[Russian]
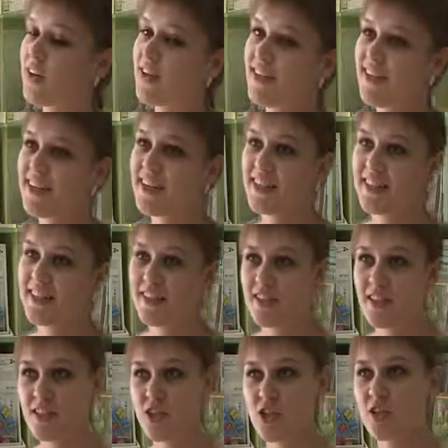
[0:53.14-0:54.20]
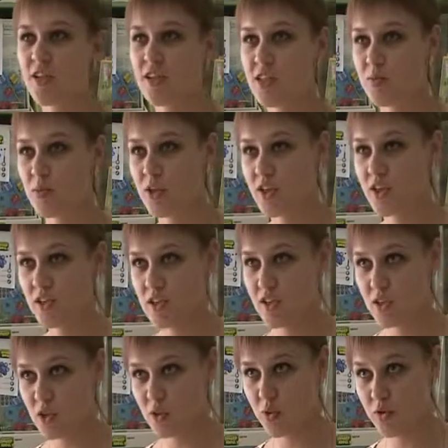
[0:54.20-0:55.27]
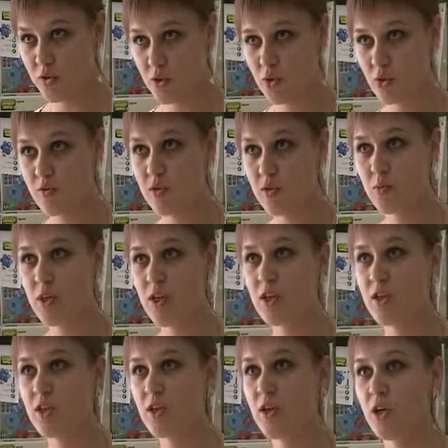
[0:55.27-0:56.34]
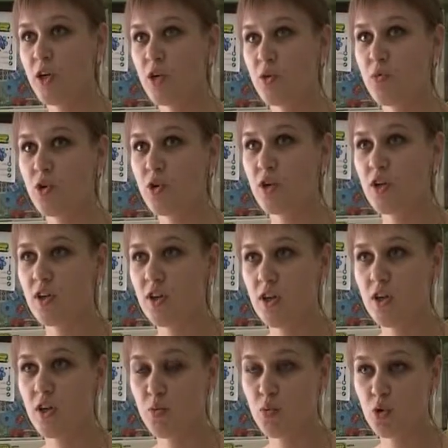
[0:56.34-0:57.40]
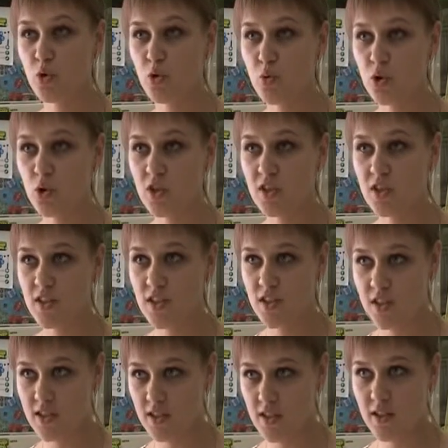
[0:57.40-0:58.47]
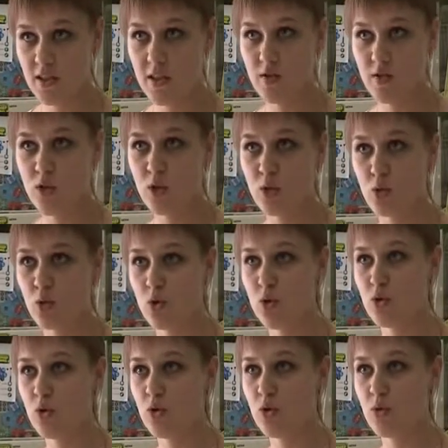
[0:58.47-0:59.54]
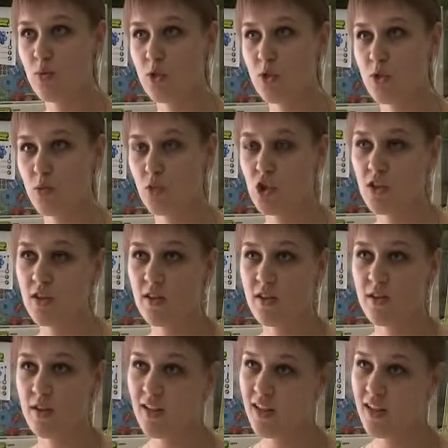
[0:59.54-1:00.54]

они яркие и красочные, этим они, естественно, привлекут внимание ребенка. Ребенку будет интересно играть в данную игру, потому что она